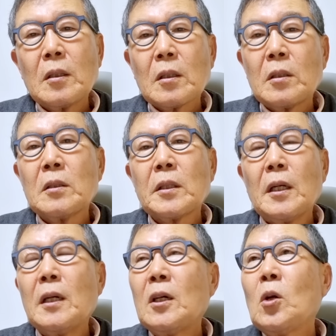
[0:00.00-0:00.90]
그럴
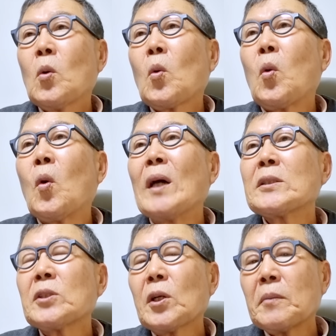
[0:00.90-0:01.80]
때
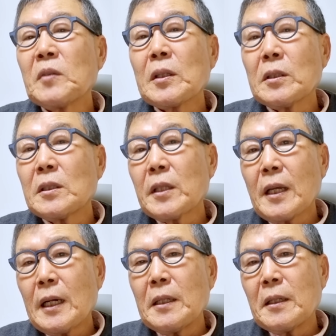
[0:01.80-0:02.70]
고아처럼 느껴질
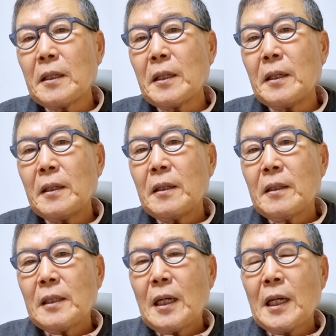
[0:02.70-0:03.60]
때가 있는데
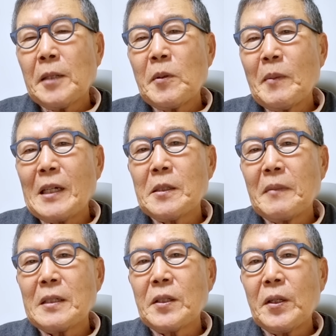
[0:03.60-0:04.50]
하나님이
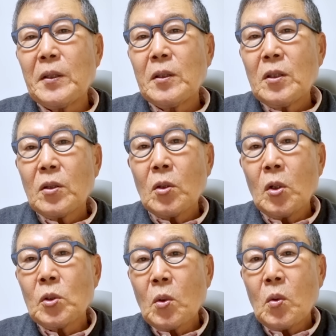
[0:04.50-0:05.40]
말씀하셔요.
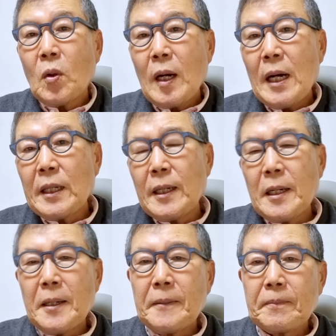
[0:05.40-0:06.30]
너도 고아
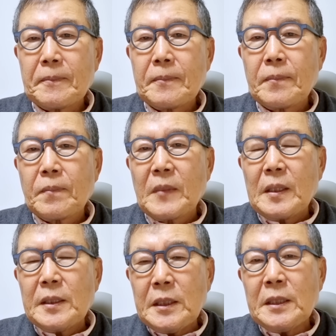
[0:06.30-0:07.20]
아니야.
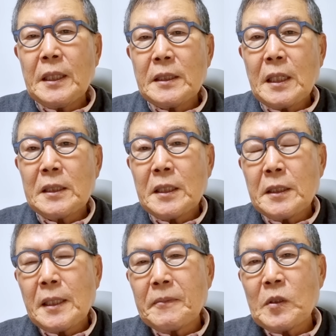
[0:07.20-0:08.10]
이
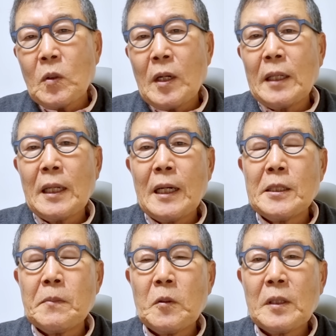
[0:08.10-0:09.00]
세상에서는 잠시
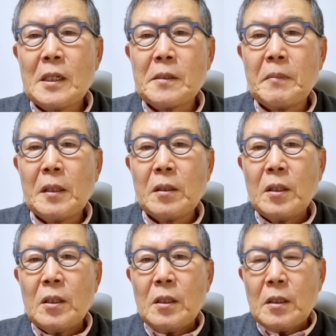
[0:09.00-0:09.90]
고난당하지 못하지만
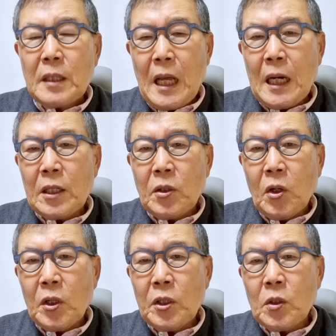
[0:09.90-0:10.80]
내가
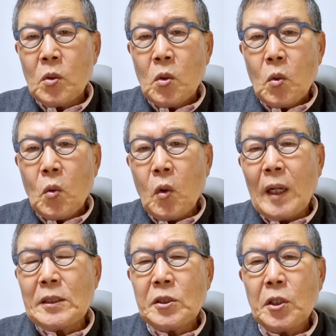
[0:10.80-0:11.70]
너희를
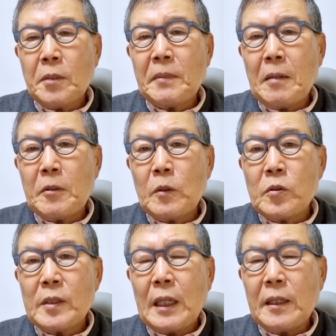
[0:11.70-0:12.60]
고아처럼 내버려
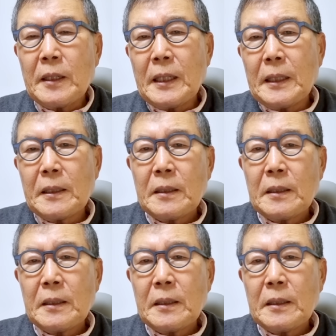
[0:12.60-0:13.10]
두지 않는다.